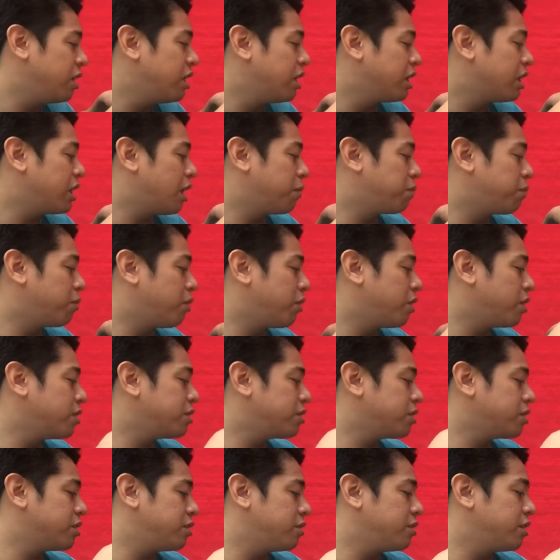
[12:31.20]
Tapos,
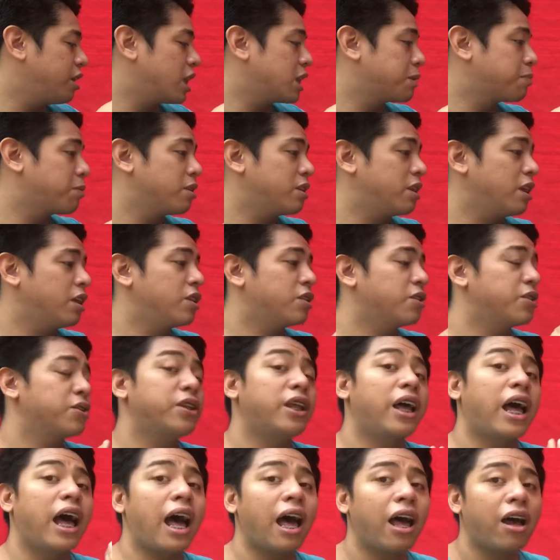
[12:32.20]
let's proceed to
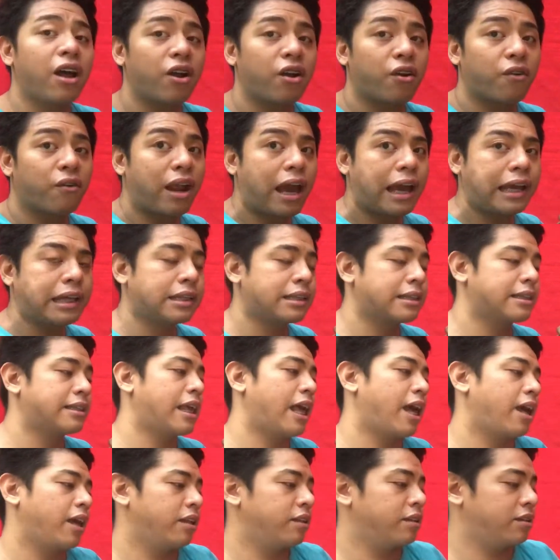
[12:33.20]
the right
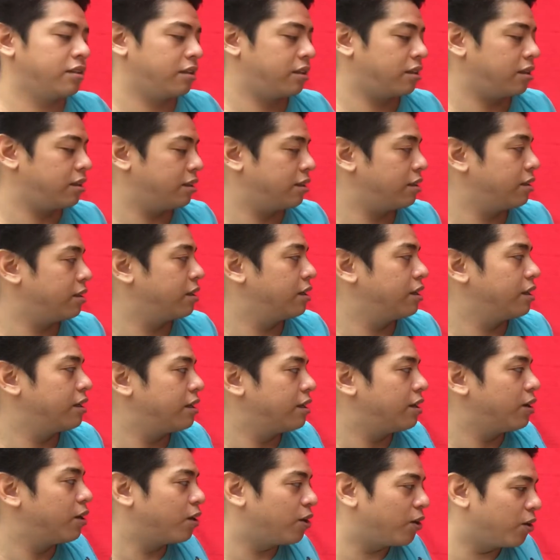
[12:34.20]
side.
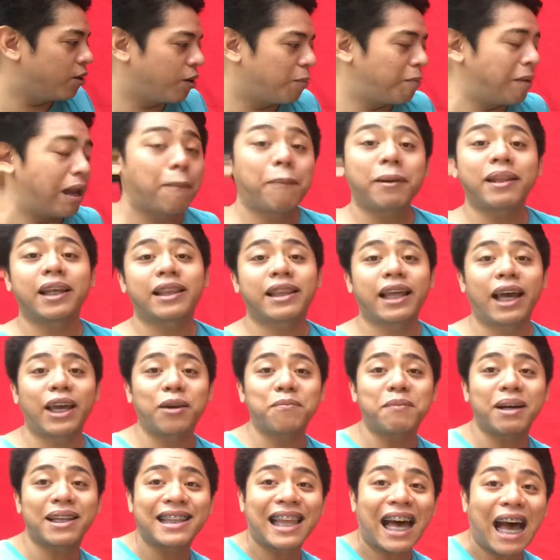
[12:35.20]
Oh, malapit na tayo
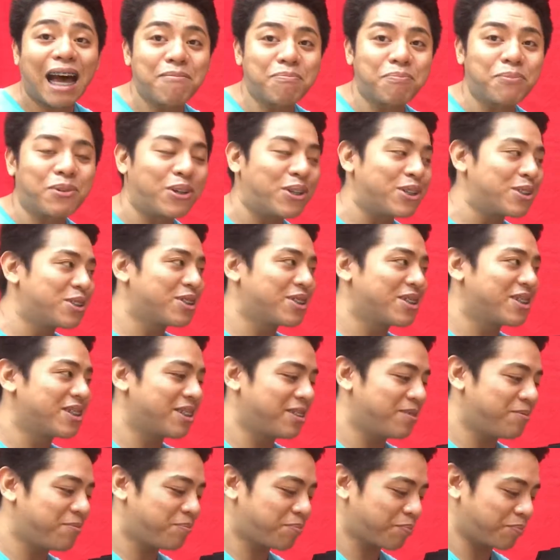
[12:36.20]
matapos.
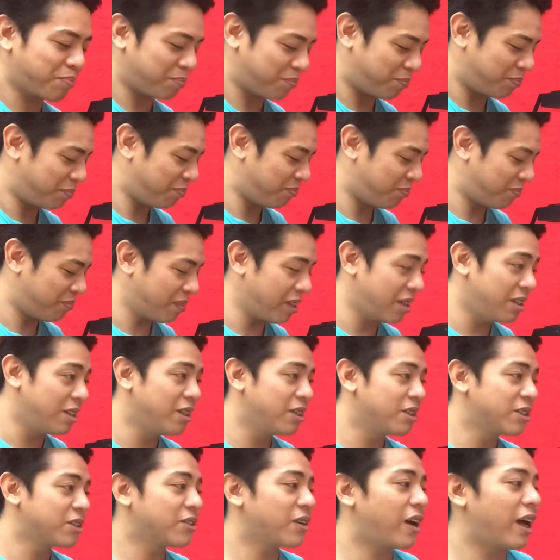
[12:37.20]

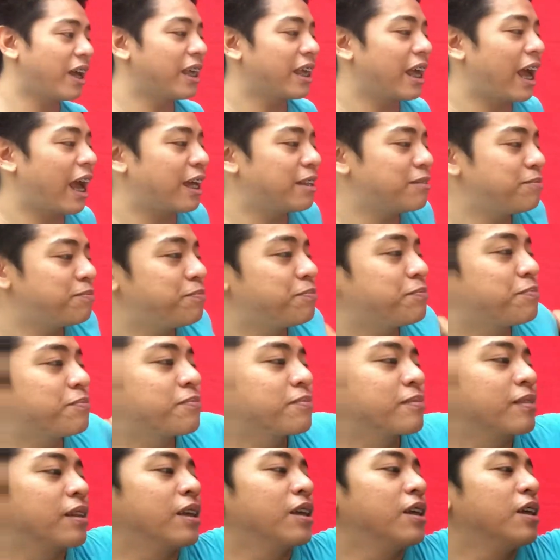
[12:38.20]
So, ayan.
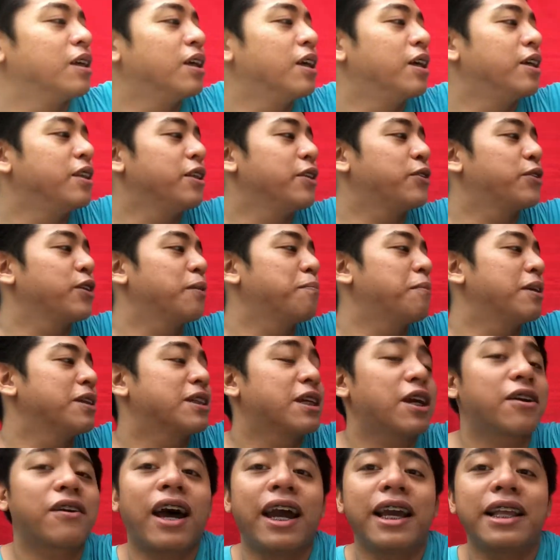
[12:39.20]
Ito naman
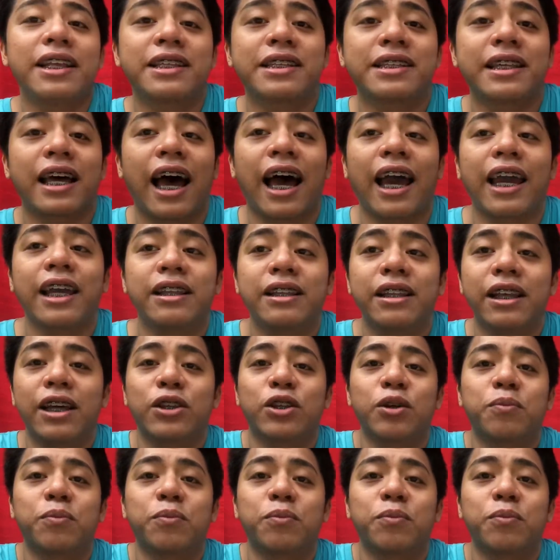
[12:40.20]
sa right side, ito